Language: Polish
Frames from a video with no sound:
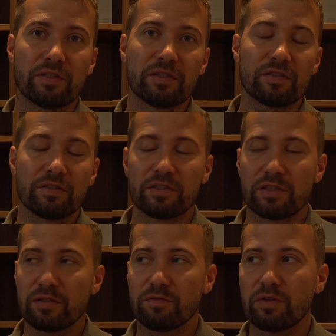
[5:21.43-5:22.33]
że, że
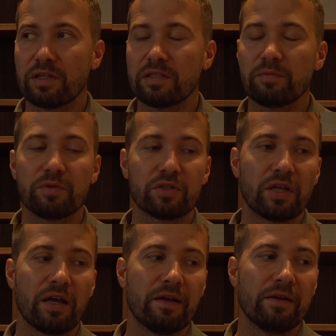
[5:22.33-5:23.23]
znowu ona z nim
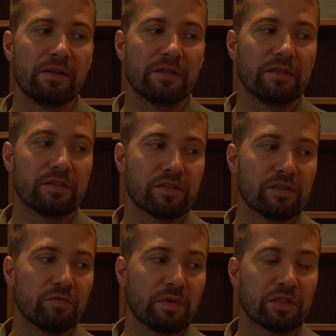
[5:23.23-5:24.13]
pisze, e, że
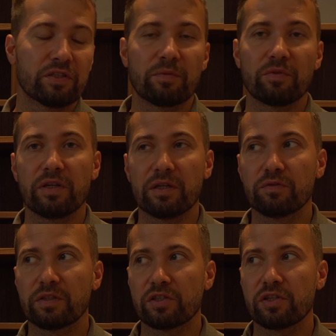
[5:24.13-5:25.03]
znowu ma jakichś tam
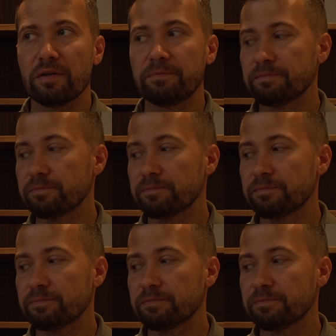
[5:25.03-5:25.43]
kolegów. Także